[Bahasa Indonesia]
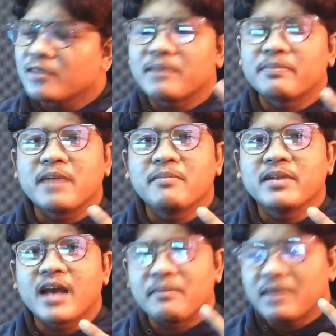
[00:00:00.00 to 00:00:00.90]
up
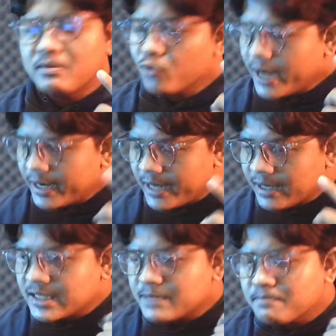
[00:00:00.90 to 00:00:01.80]
payment yang aman murah dan
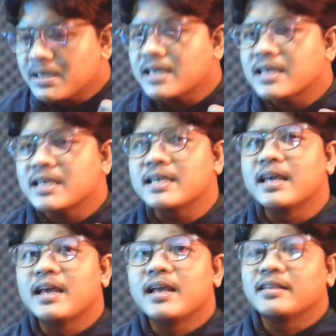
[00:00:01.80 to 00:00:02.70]
resmi
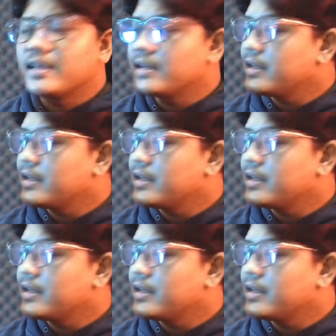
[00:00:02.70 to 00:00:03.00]
jadi